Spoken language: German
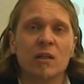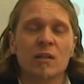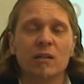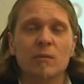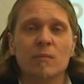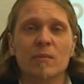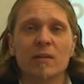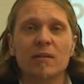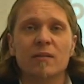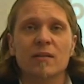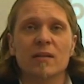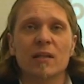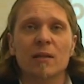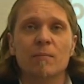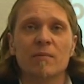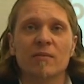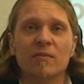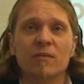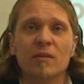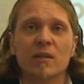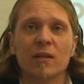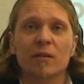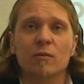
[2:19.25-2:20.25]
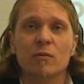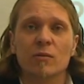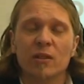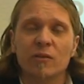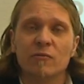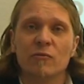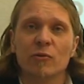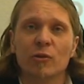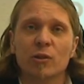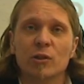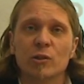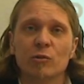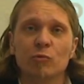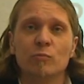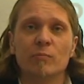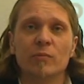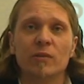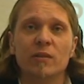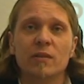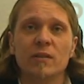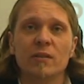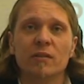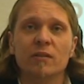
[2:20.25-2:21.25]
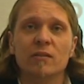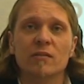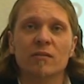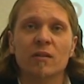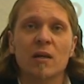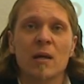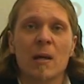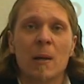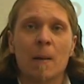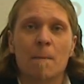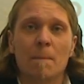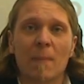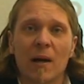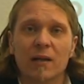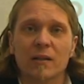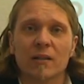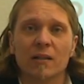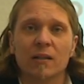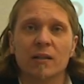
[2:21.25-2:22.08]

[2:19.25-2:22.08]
die im Internet bisher noch nicht wirklich gut bedient ist, machen